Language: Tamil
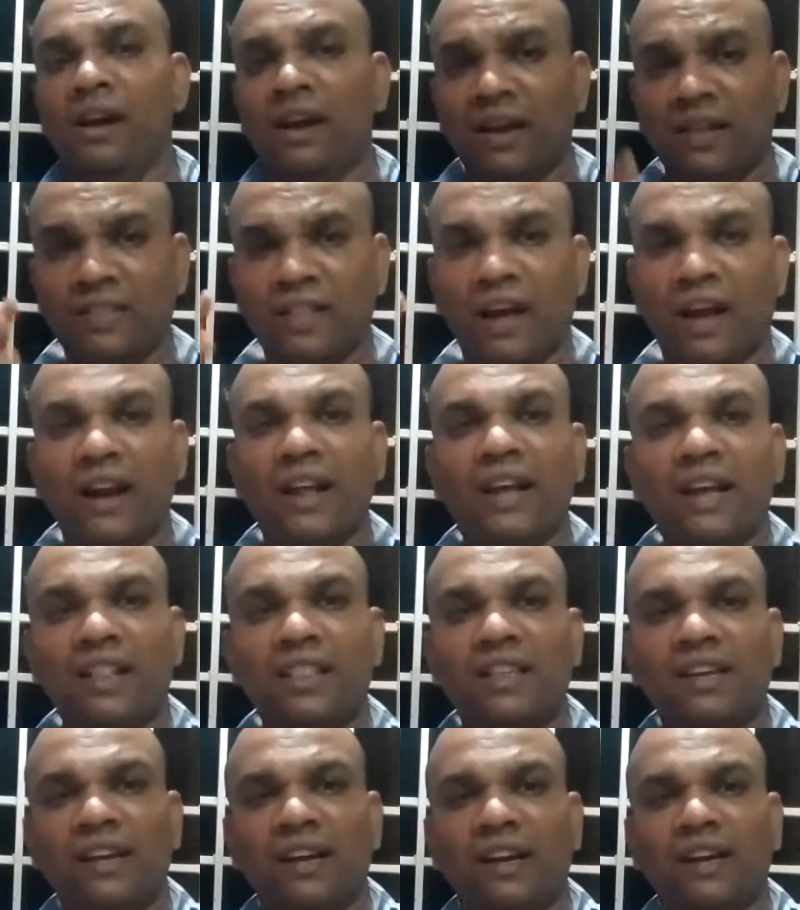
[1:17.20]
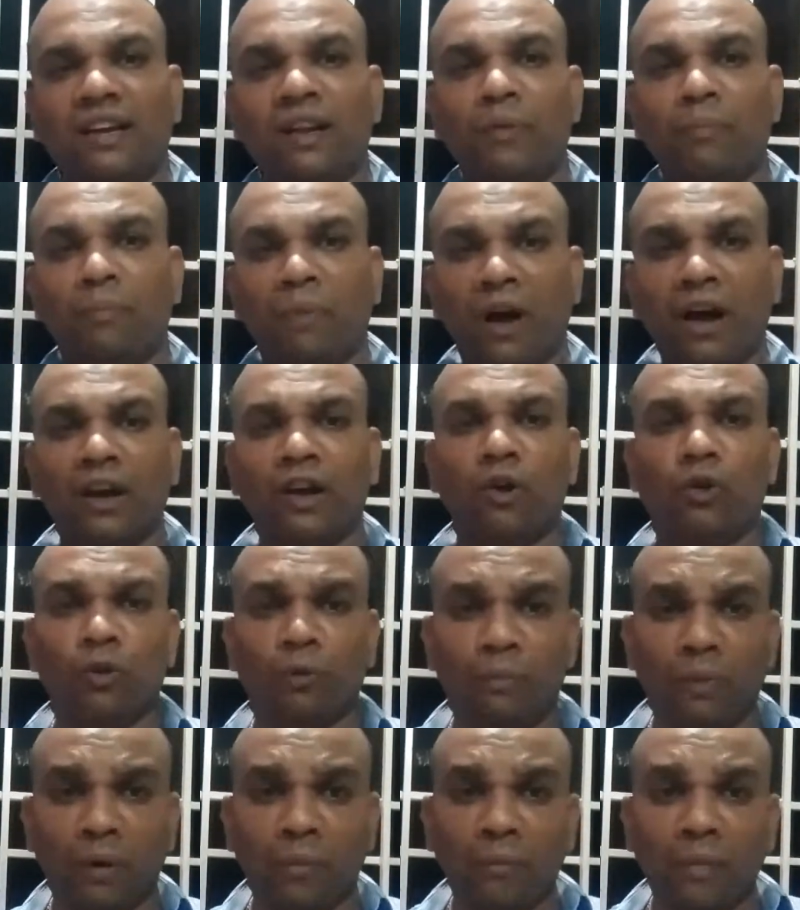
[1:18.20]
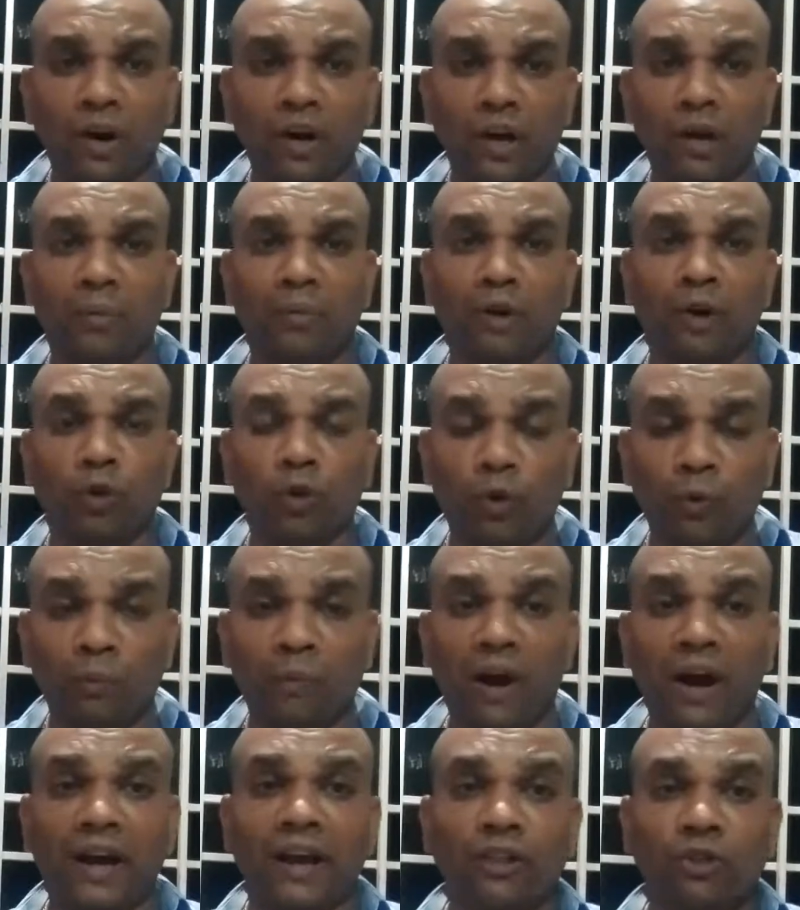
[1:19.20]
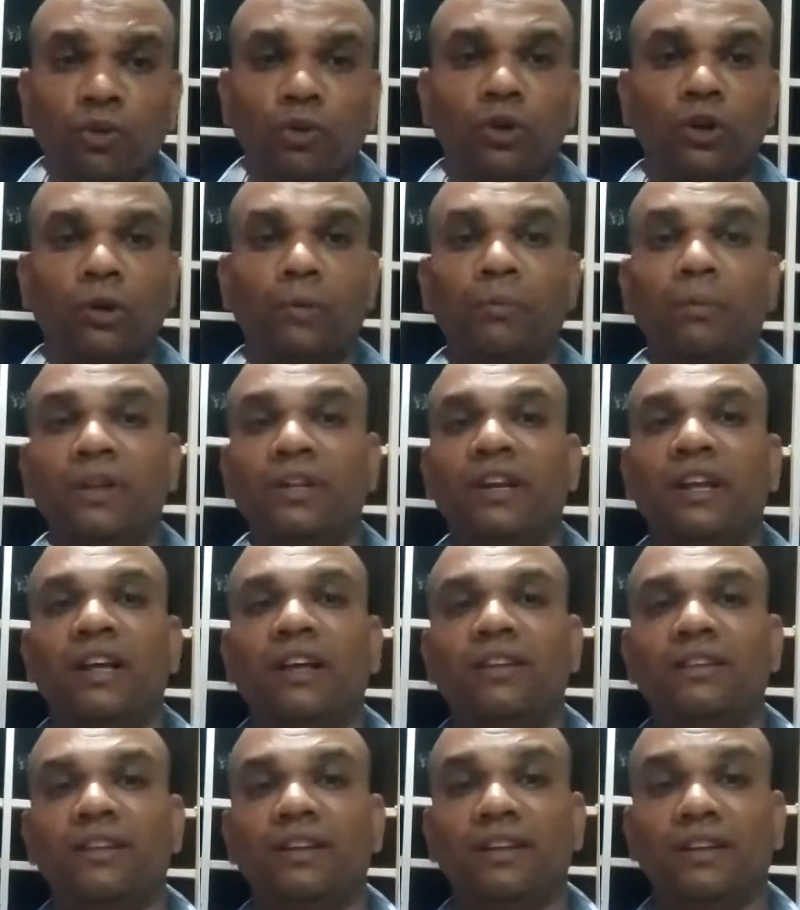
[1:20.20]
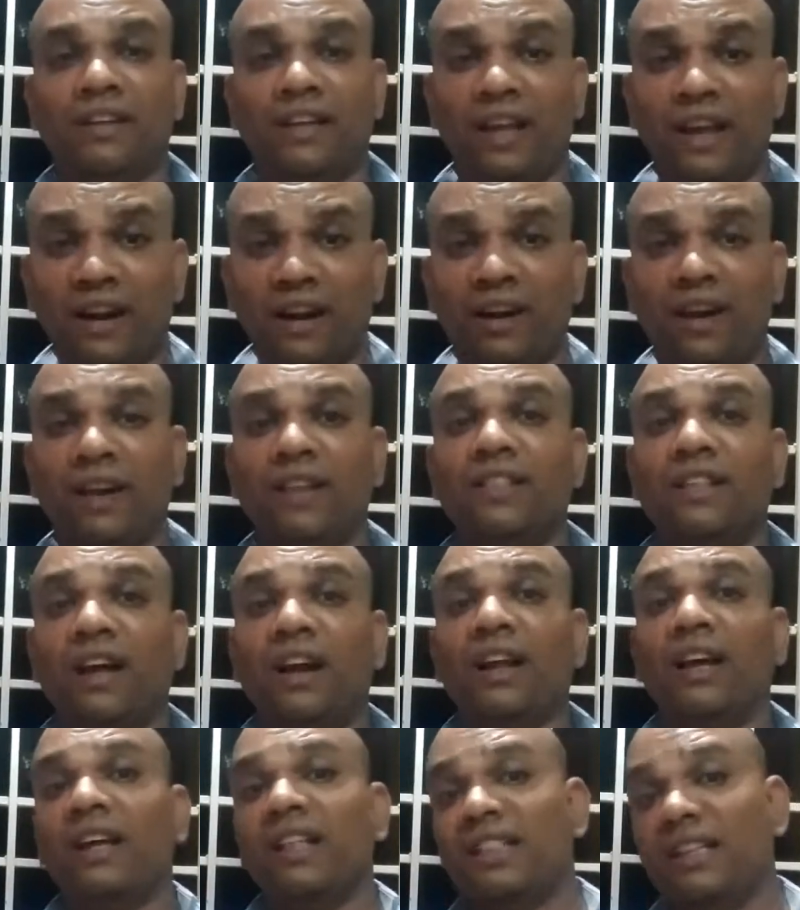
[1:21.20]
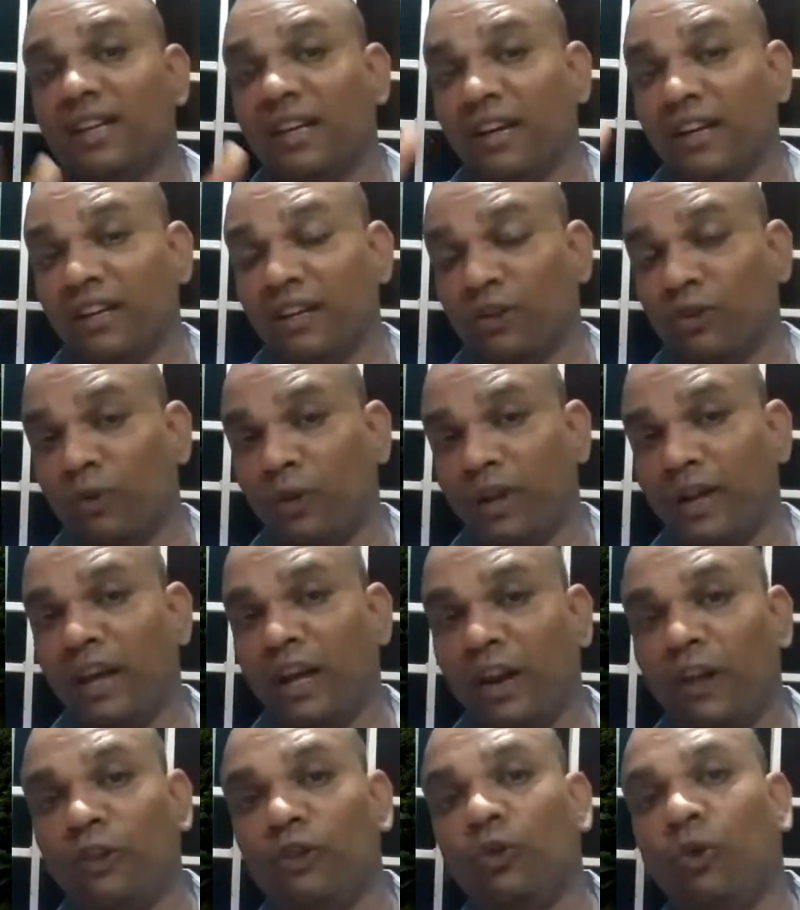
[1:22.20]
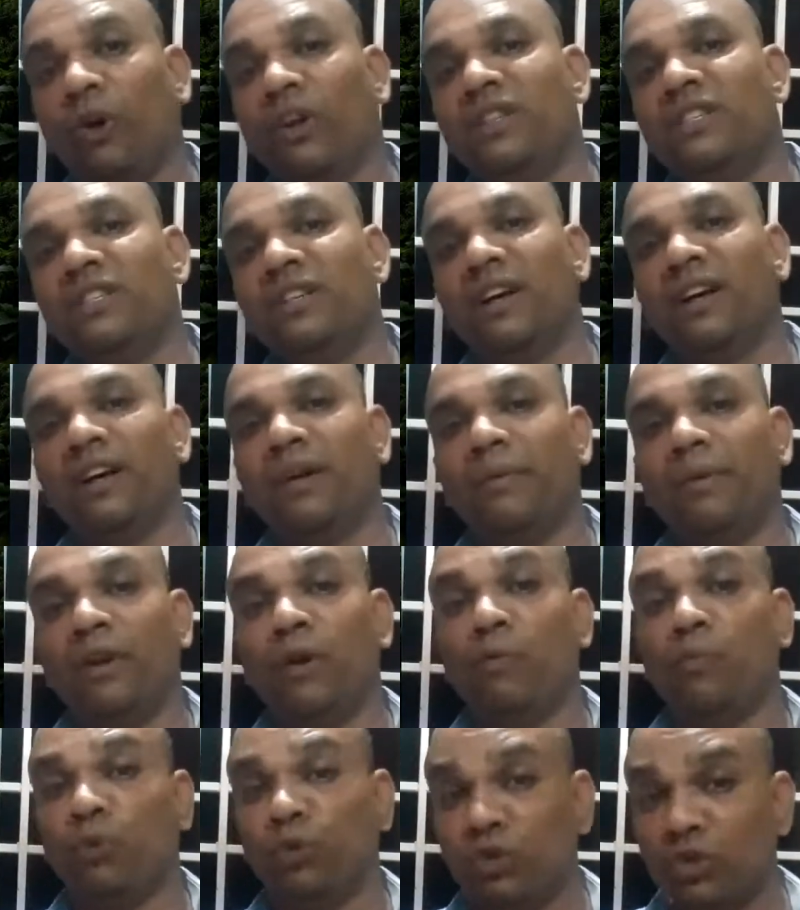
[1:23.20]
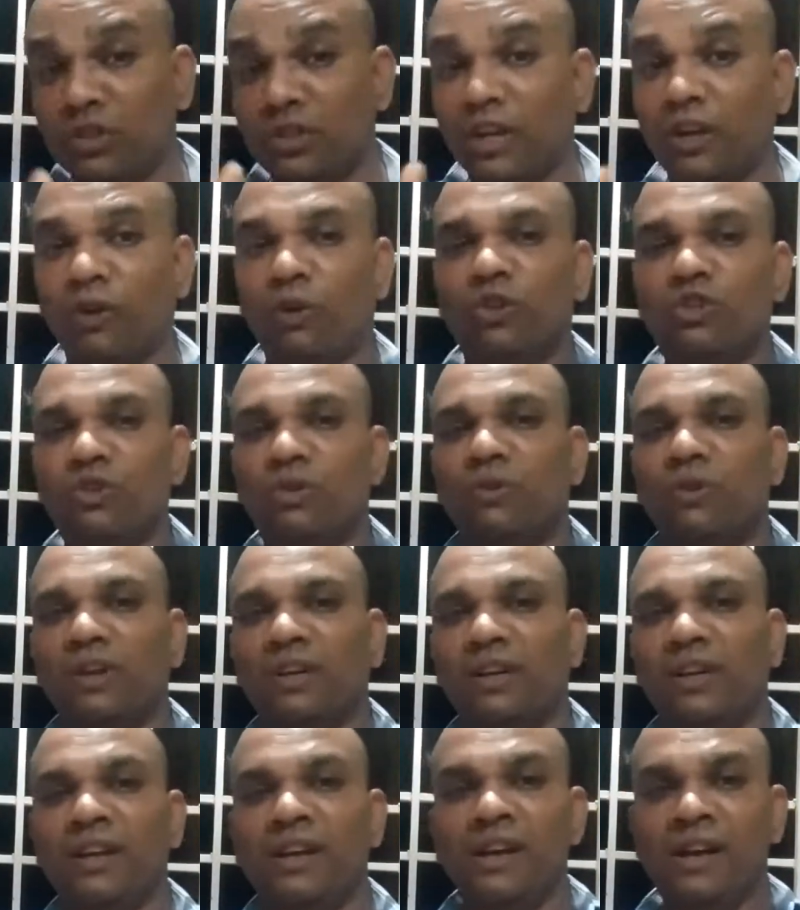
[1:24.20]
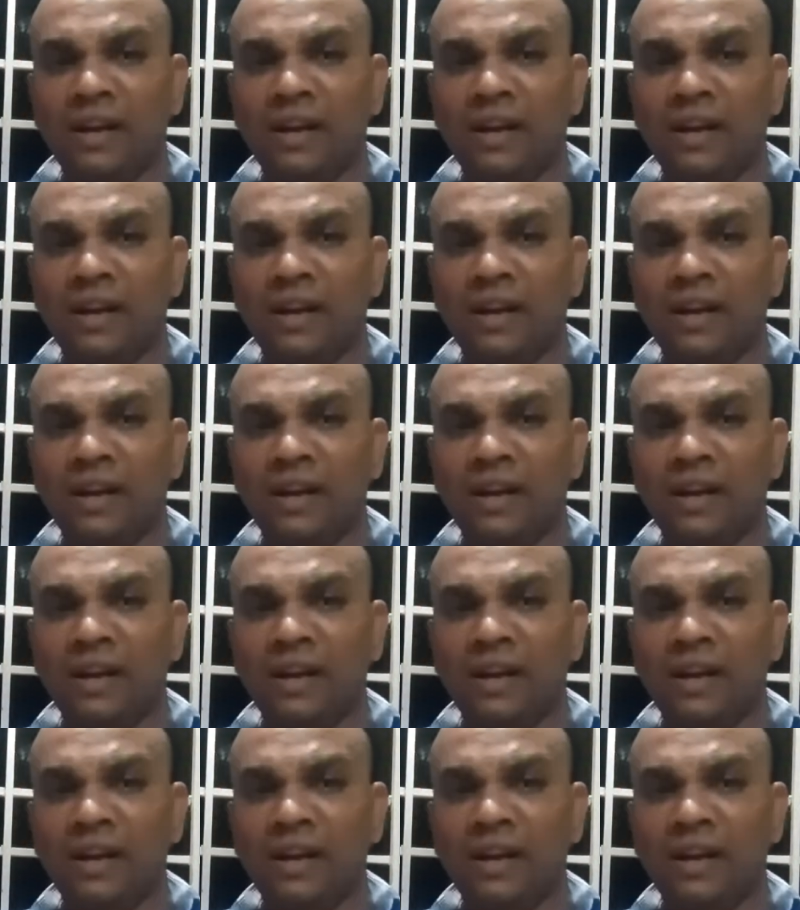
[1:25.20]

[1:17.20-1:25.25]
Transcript: இந்த அலையாத்தி காடுகள் பார்க்க ஒரு பிரம்மாண்டமான ஒரு மாய தோற்றம் மாதிரியே இருந்திருக்கு ஏன்னா இந்த அலையாத்தி காடுகளுக்குள்ளே யாராவது நுழைஞ்சிட்டாங்க அப்படின்னா புதுசாக நுழைஞ்சவங்களுக்கு